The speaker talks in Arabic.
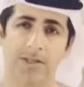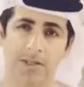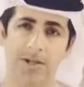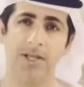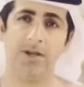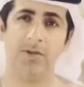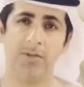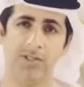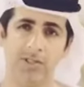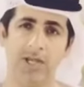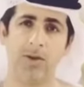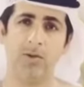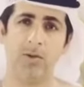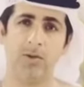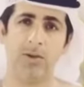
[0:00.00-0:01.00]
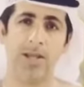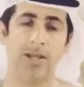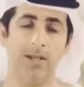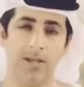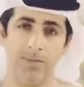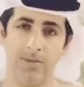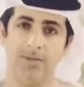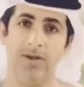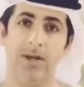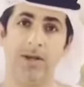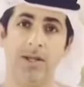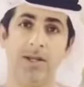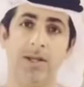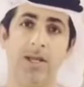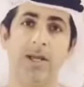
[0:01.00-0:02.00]
اثنينهم تجاوروا لكن
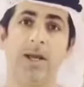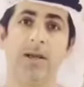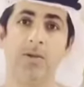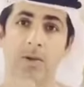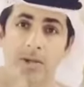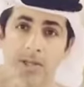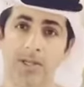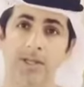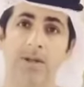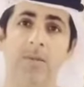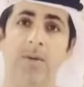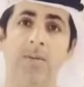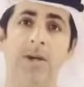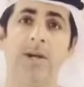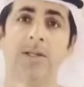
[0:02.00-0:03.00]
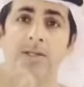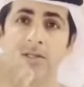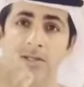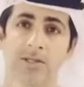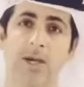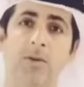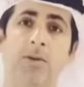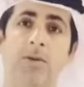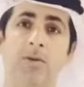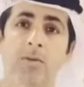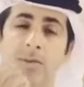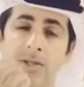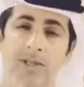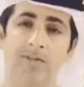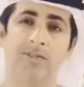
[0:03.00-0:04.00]
بفارق الحال وحين الممات يتجاوروا
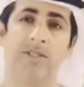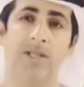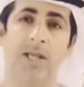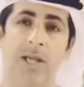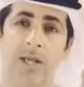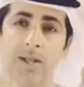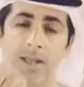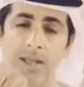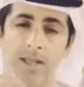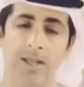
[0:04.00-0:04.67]
بنفس الحال